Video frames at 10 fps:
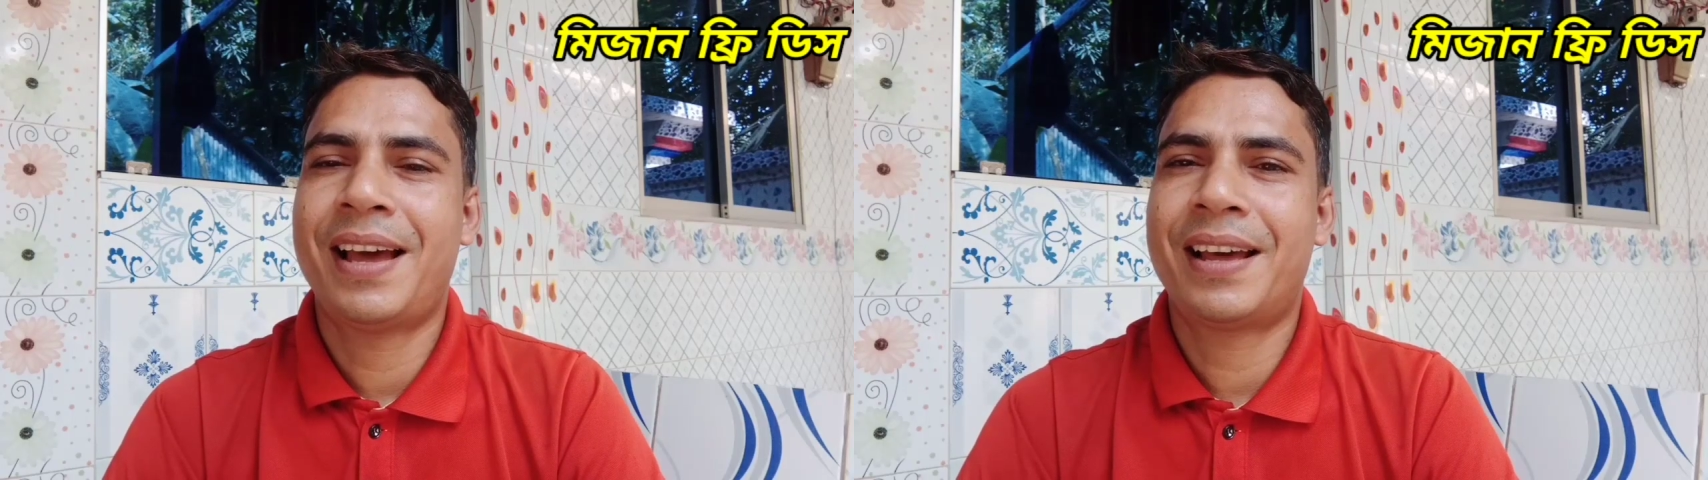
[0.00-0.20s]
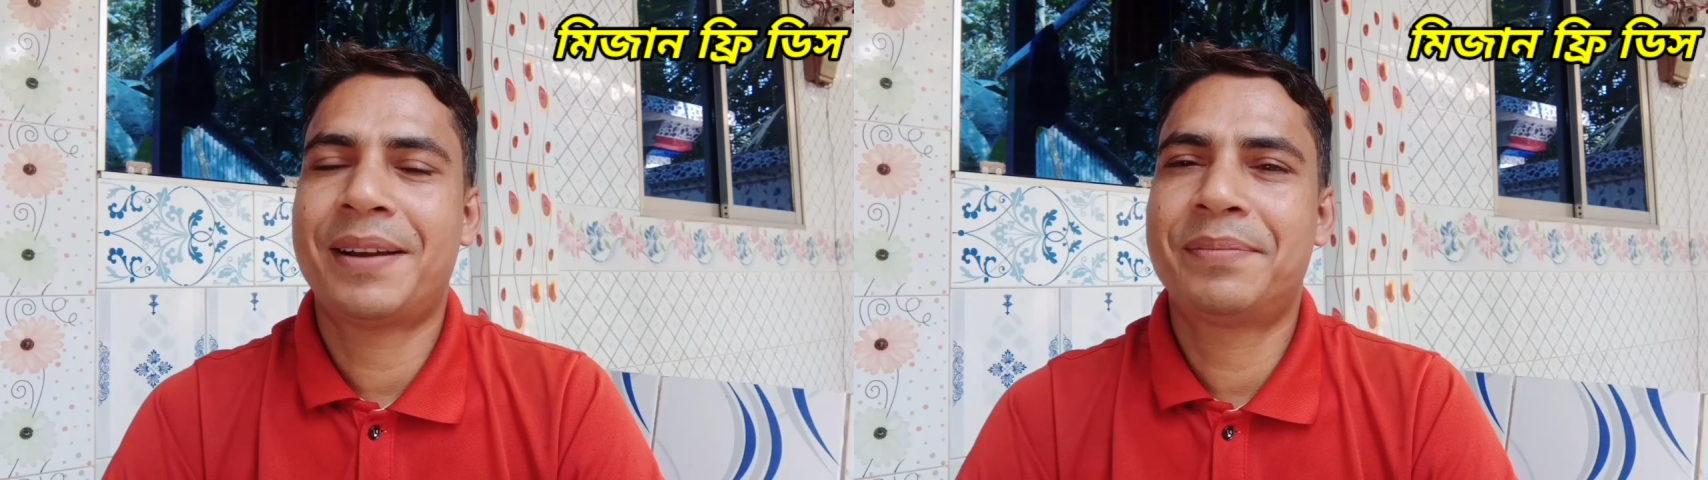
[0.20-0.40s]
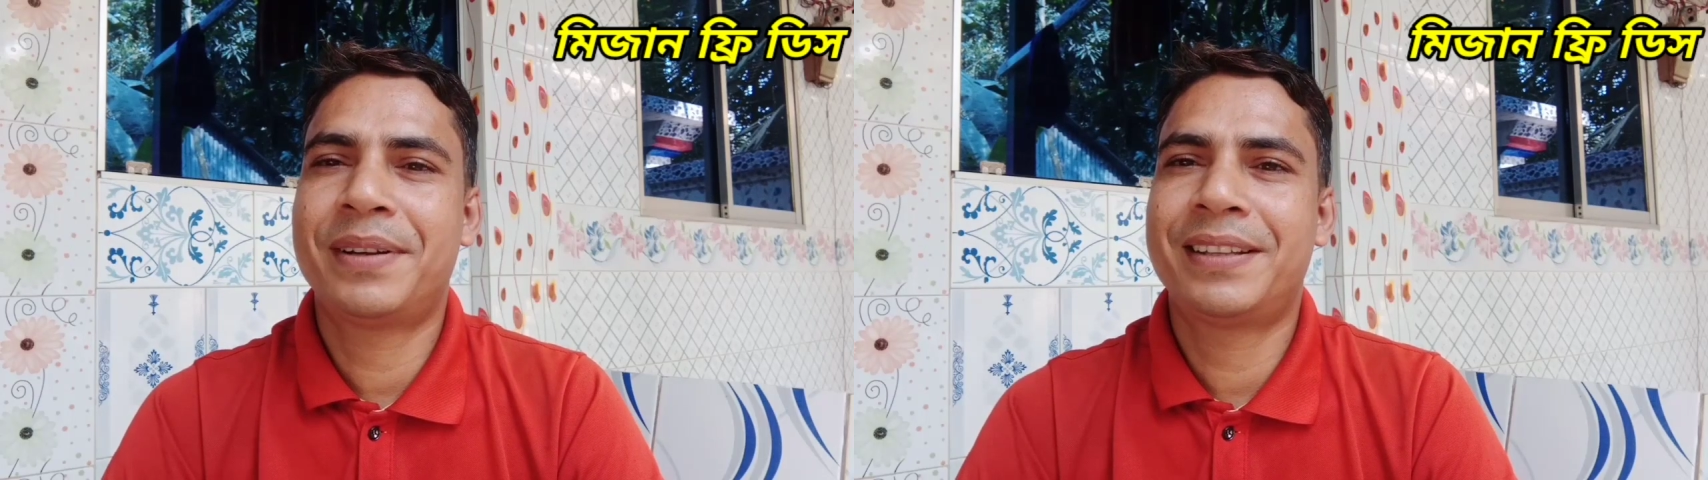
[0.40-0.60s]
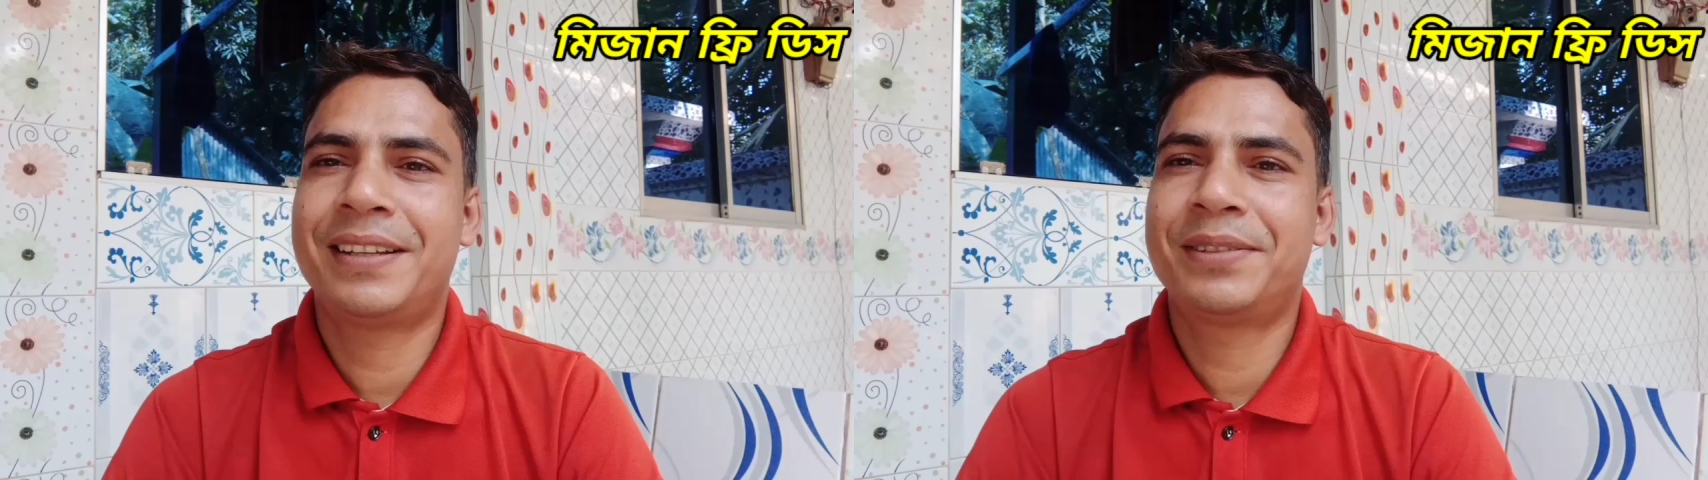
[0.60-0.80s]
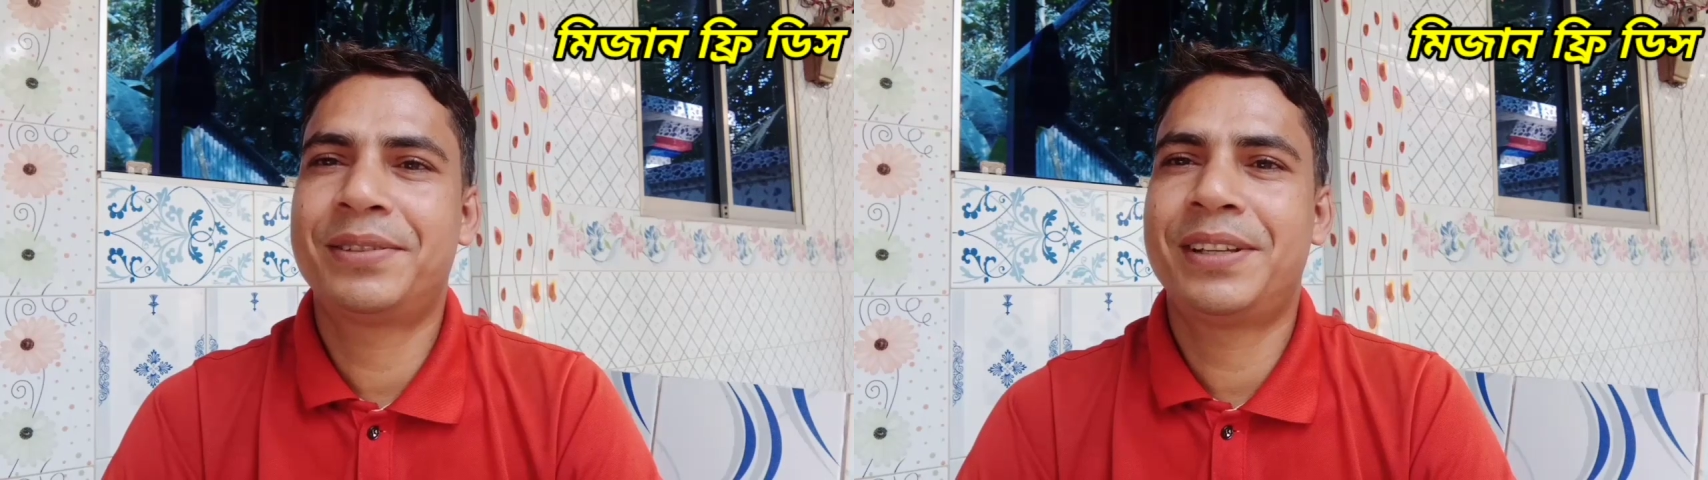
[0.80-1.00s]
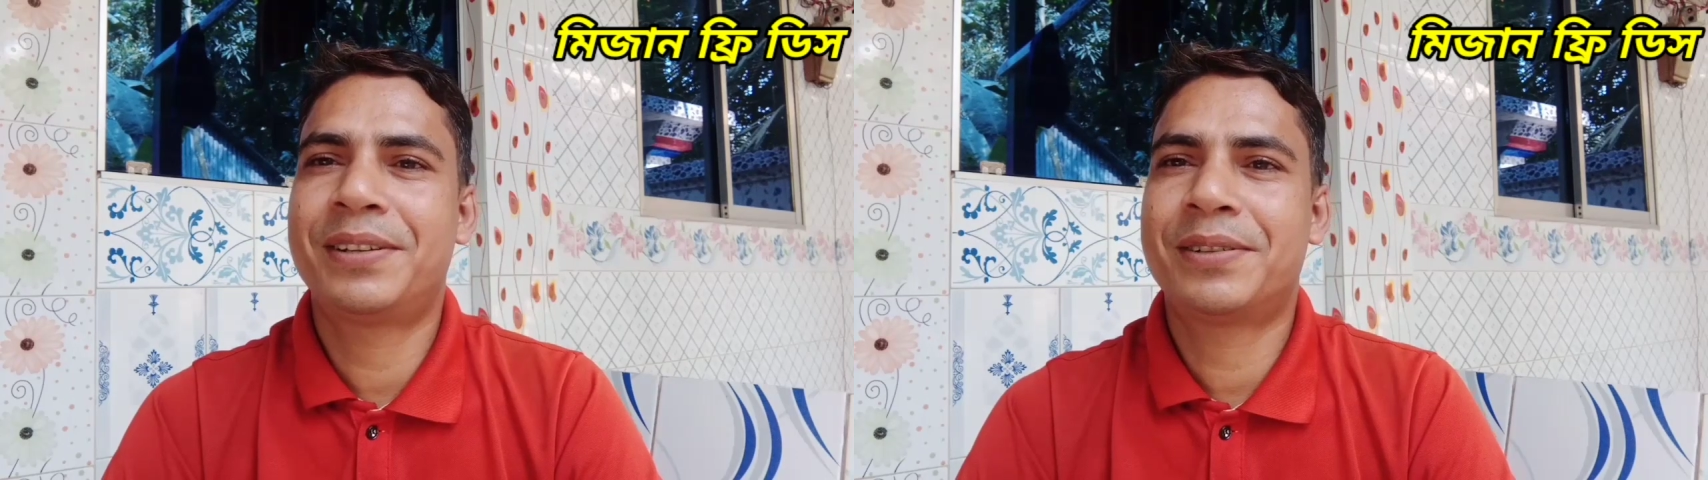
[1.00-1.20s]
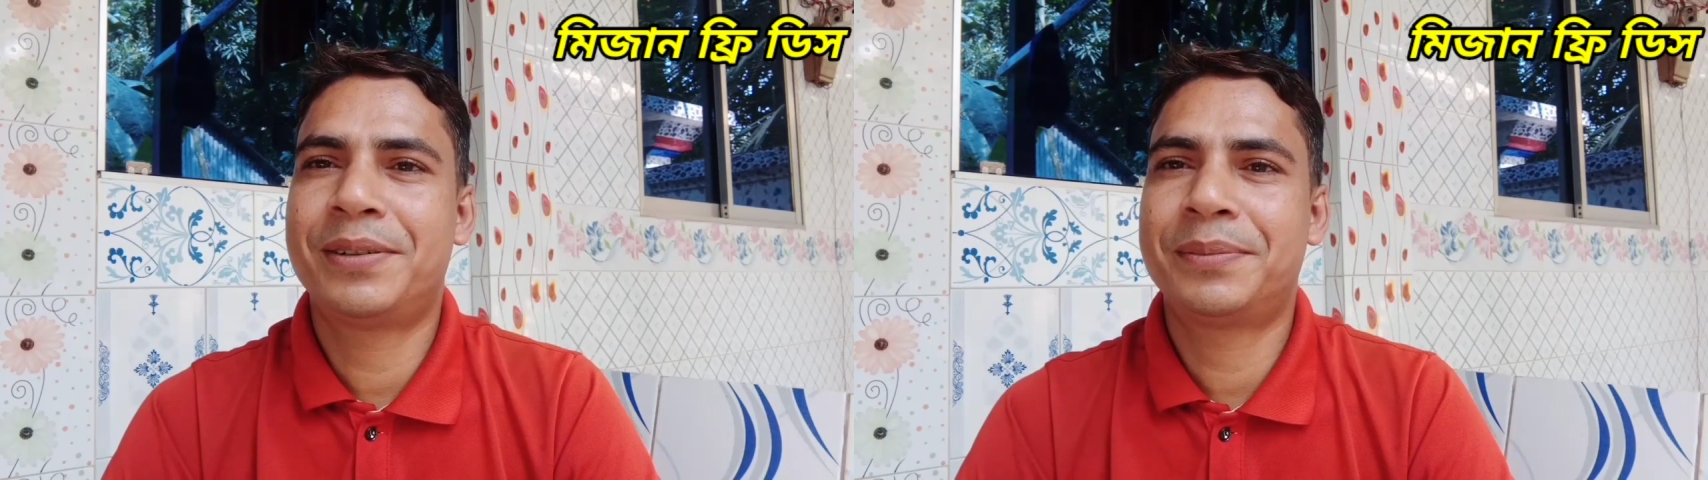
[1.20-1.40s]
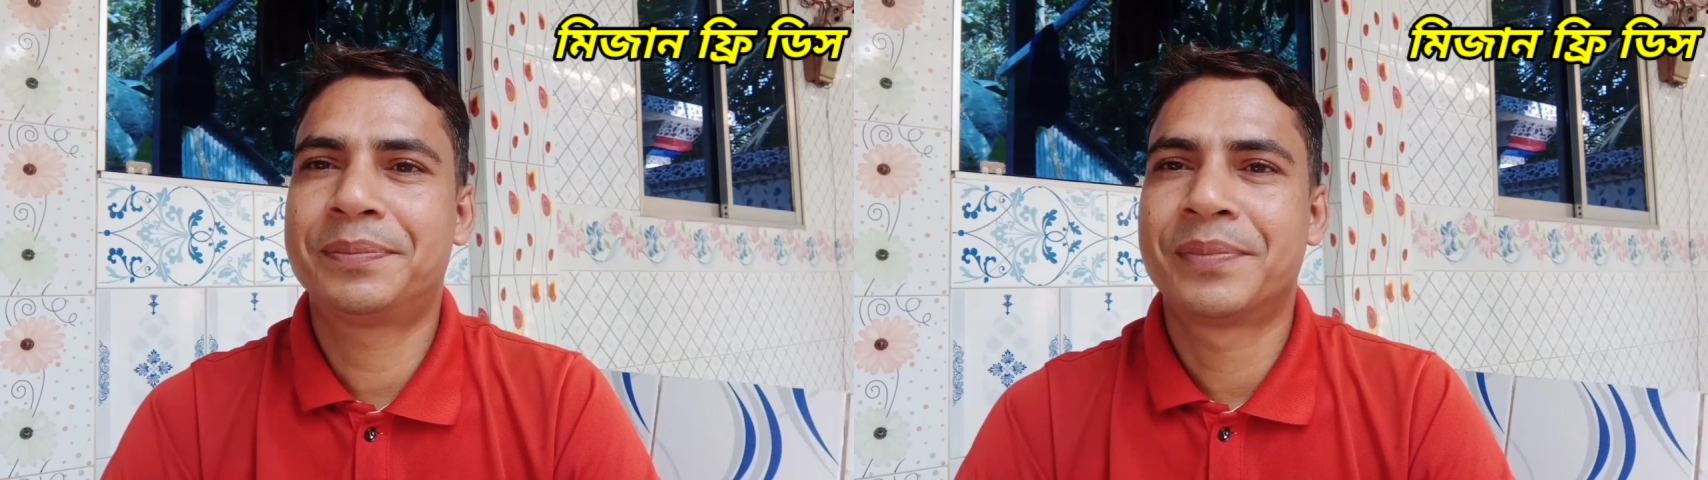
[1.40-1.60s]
আর আপনাদের যদি এরকম